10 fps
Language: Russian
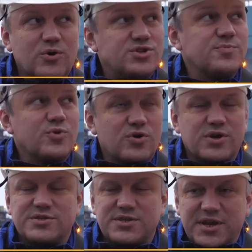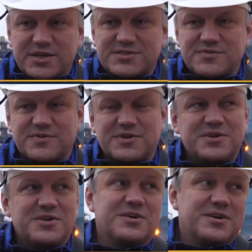Очень много интересного,
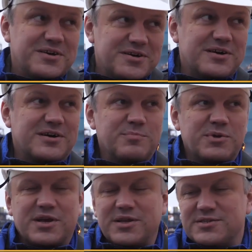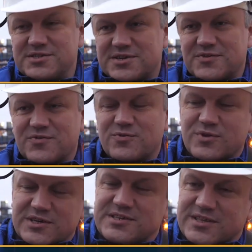а, механизированного. У
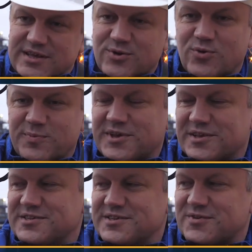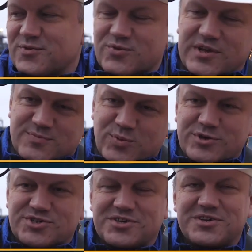нас нет такого механизированного, у нас
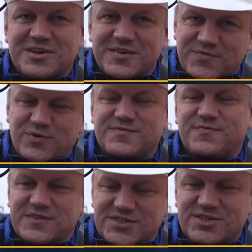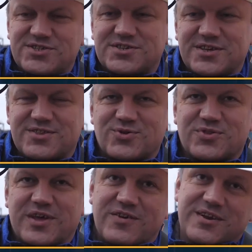больше физический труд.
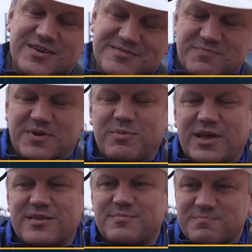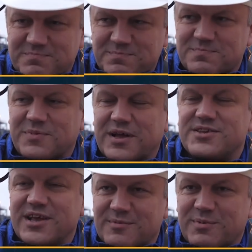Наверное, ребята
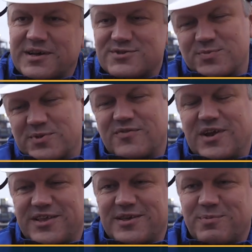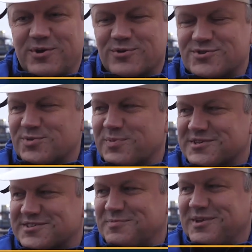хотели бы, особенно в летний период, чтобы
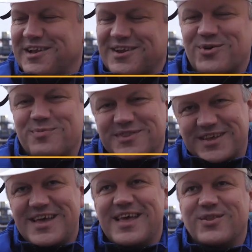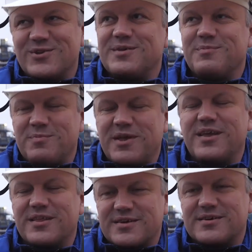их заменили роботы. Но, тем не
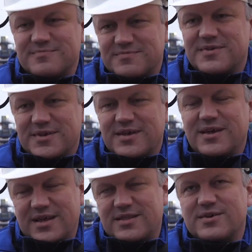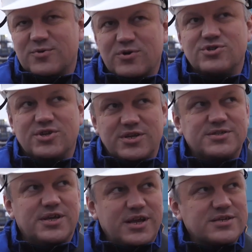менее, это, это очень
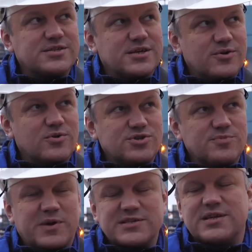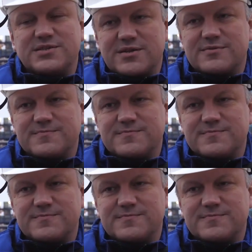интересно и очень позначимо.